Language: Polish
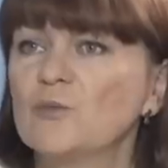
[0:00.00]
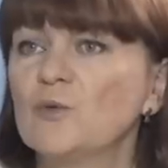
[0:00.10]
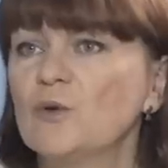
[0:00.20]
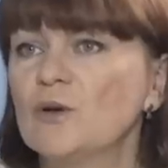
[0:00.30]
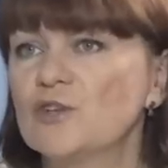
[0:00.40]
to
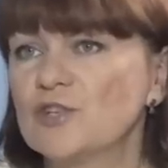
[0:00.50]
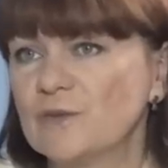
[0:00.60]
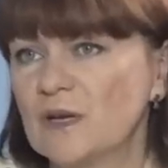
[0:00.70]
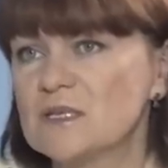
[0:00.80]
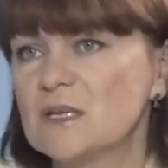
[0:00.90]
był e,
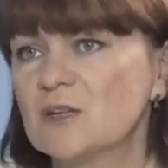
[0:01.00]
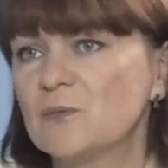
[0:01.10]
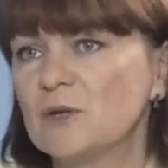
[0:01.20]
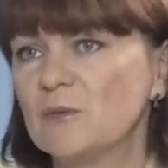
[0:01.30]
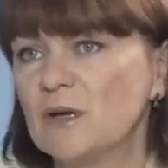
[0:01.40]
szef kancelarii
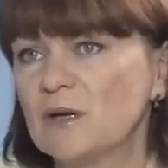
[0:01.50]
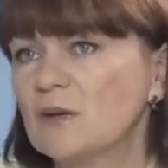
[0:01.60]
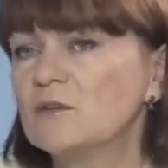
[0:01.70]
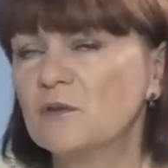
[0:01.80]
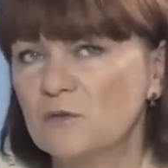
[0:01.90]
premier,
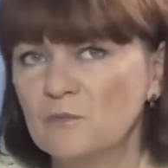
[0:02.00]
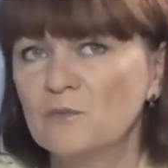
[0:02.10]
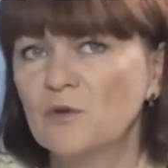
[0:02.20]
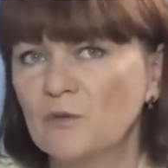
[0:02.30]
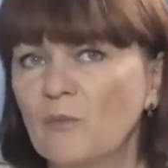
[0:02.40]

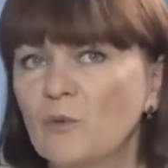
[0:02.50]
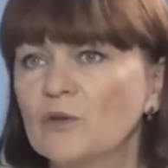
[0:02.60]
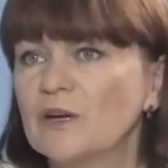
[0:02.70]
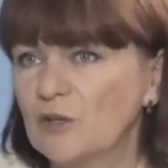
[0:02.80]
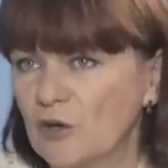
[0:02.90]
e, on był
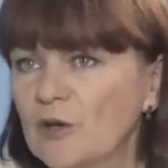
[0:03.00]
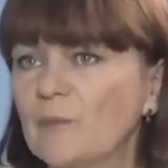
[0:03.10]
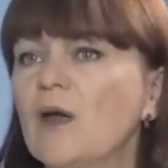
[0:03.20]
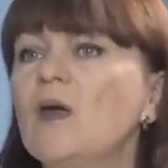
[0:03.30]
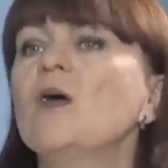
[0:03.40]
dyrektorem,
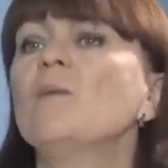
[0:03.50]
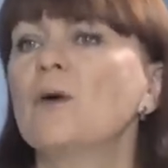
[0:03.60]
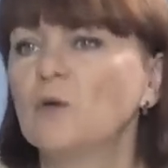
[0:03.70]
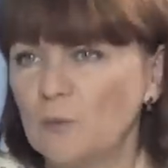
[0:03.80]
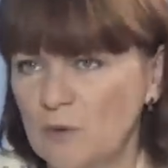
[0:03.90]
pełnomocnikiem,
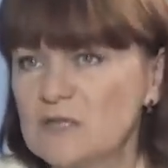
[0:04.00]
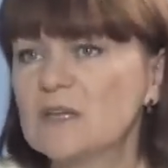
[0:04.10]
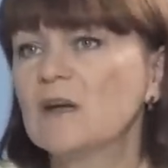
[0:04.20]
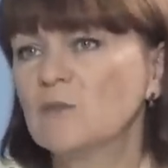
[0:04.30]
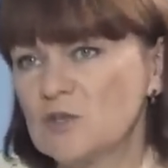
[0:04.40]

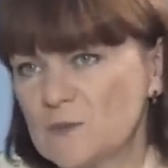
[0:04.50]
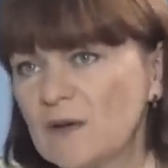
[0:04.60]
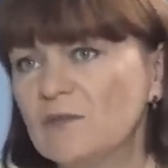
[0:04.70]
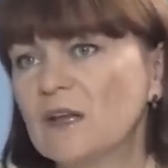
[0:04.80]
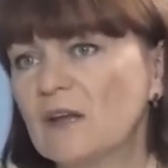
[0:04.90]
pełnomocnikiem do,
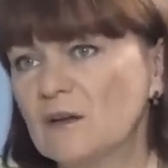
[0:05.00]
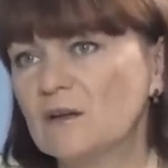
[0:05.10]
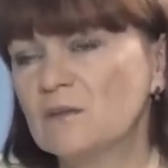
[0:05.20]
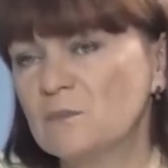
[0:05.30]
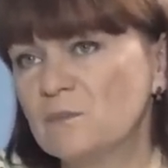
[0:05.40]
spraw
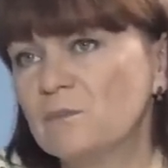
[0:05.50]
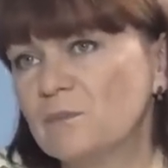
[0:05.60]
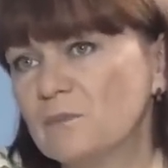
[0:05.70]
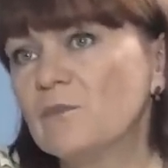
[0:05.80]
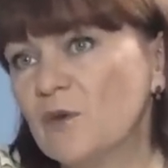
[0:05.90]
taj...
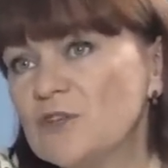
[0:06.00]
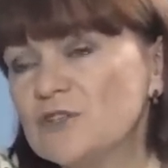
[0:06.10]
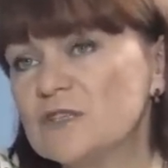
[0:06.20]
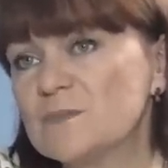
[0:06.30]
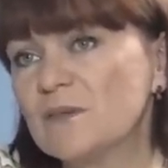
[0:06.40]
niejawnych.
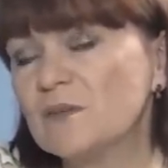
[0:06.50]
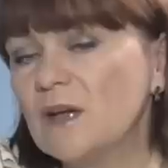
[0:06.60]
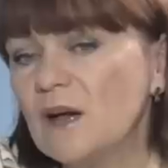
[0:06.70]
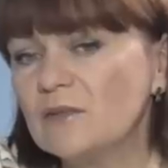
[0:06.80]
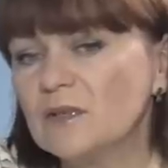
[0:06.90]
Właśnie, spraw
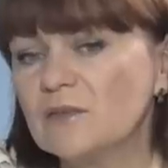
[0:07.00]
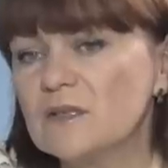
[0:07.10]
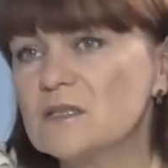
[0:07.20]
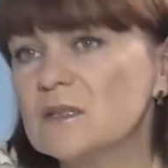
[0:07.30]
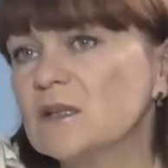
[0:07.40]
niejawnych,
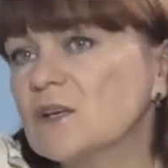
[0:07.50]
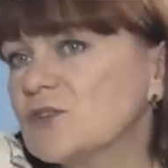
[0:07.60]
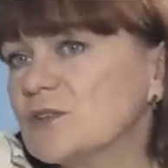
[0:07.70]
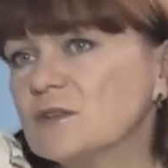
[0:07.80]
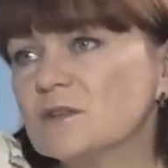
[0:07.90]
więc i
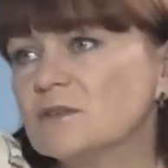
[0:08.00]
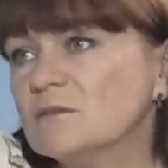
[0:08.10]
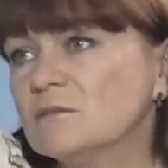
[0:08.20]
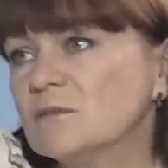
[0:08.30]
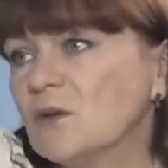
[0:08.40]
też
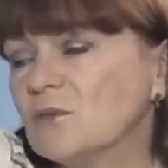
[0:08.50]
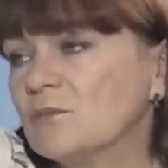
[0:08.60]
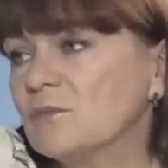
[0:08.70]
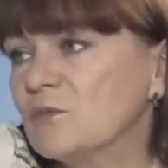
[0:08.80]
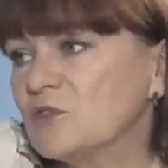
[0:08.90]
no,
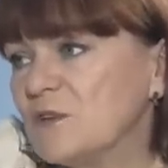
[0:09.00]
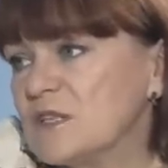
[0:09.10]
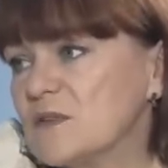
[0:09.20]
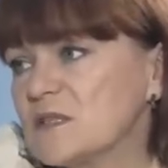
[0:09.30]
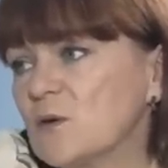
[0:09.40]

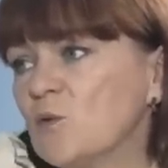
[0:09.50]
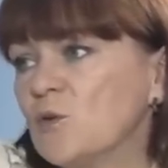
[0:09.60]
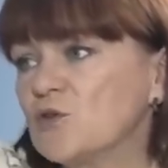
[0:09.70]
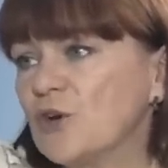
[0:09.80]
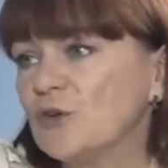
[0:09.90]
śledztwo zostało
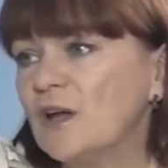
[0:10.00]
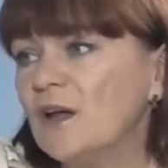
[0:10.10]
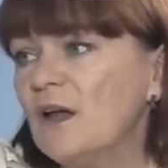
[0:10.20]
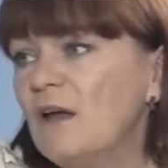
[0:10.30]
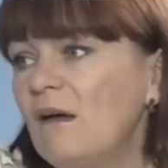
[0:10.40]

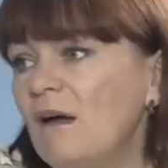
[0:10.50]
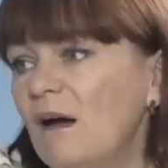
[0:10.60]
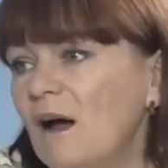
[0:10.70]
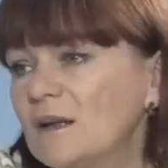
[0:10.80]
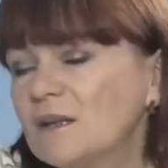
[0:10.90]
umorzone,
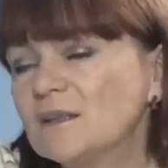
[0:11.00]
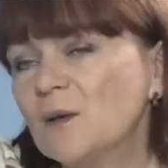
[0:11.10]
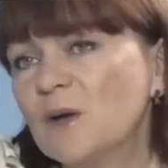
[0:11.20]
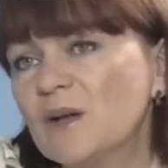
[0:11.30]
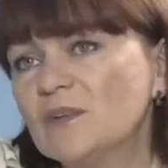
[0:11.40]
ale tak
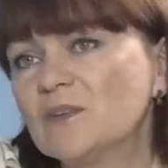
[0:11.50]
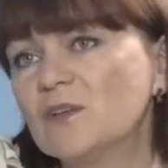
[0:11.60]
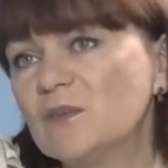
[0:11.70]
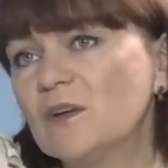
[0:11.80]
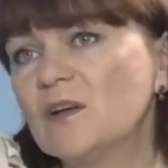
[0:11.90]
naprawdę to
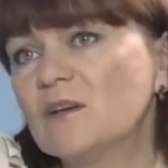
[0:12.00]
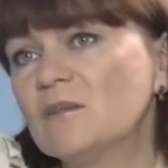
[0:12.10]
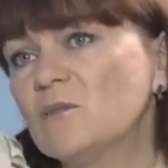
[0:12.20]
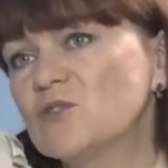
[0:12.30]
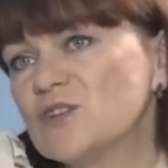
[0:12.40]

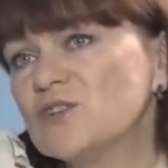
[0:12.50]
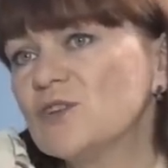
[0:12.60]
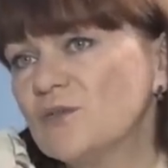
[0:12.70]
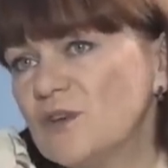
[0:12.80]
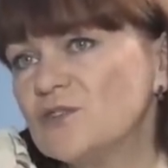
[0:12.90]
niewiele można się
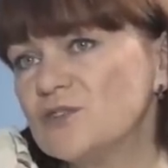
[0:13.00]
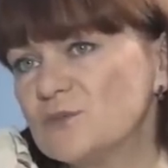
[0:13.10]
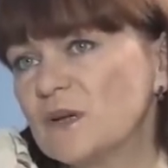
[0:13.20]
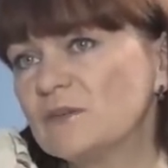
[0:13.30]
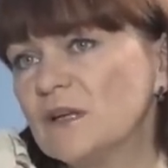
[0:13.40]

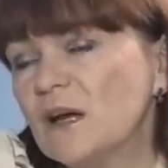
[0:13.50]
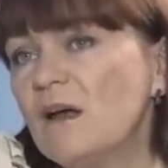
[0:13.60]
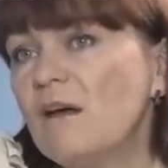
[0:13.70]
dowiedzieć, prawda?